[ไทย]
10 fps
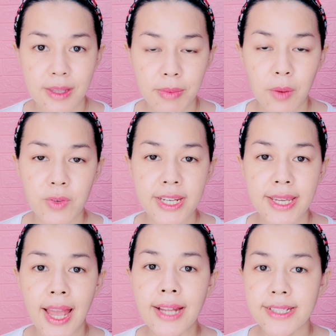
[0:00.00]
สำหรับวิ
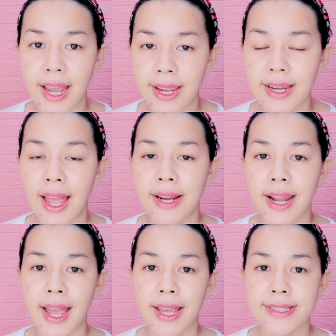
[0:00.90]
ธีการใช้ล้าง
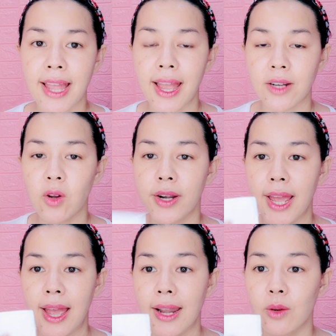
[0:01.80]
หน้าให้สะอาดก่อน
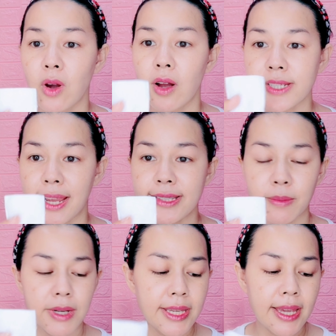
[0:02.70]
นะคะ แล้วก็ใช้
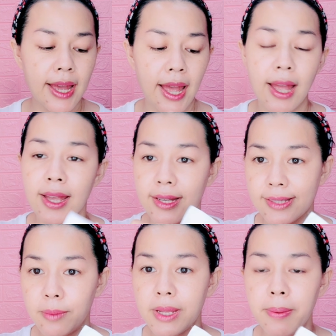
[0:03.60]
สำลีอะค่ะ
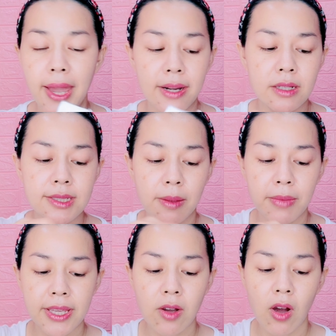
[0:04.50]
สำลีแผ่นหรือ
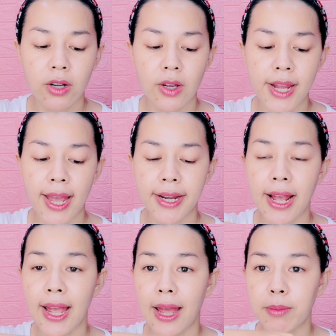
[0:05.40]
สำลีก้อนก็ได้
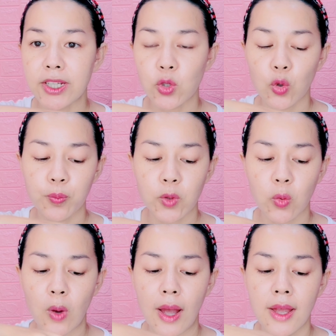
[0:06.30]
นะคะ มาชุบ
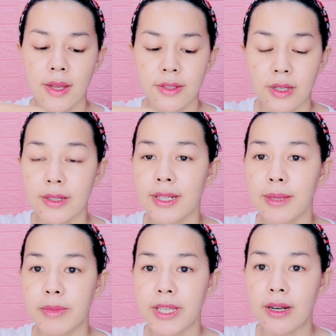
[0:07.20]
ตัวเนื้อค
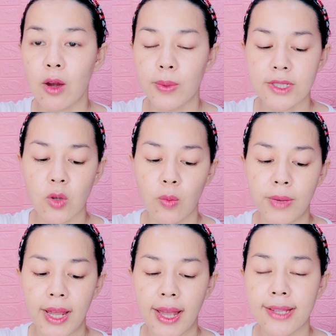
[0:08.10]
รีมที่เราผสม
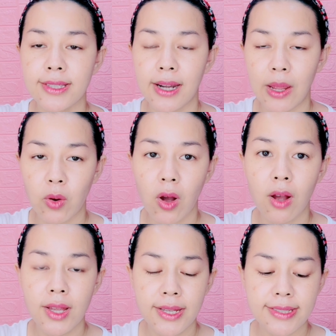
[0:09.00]
นะคะ เสร็จแล้วก็
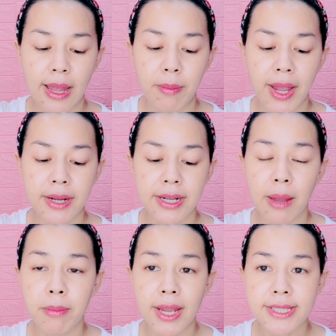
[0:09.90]
สามารถ
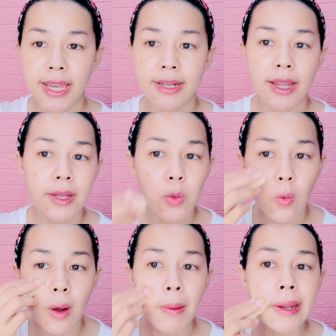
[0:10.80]
นำมาเช็ดให้
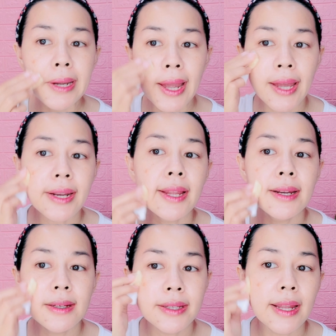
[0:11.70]
ทั่วใบหน้าได้
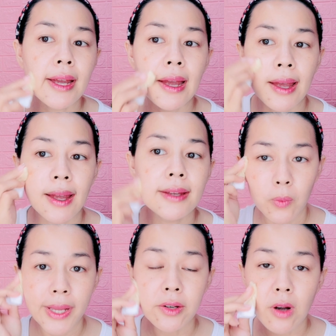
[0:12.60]
เลยนะคะ
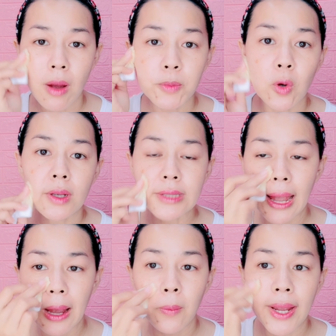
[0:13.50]
เว้นรอบดวง
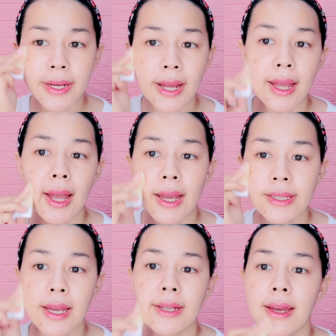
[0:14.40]
ตาไว้นะคะ
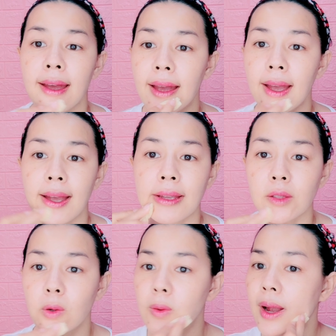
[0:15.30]
อย่าทา
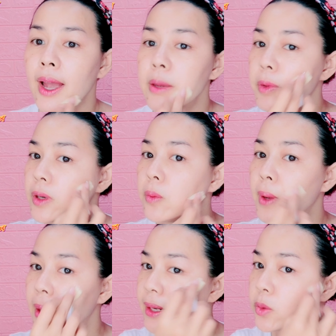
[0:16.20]
ตรงใกล้บริ
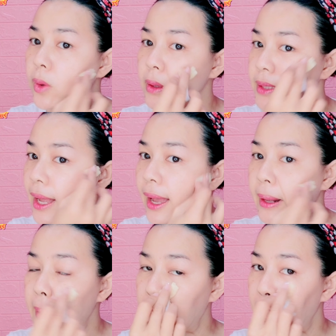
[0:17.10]
เวณดวงตา
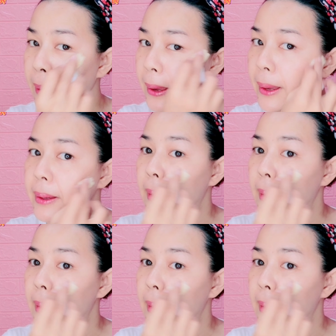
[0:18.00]
นะคะ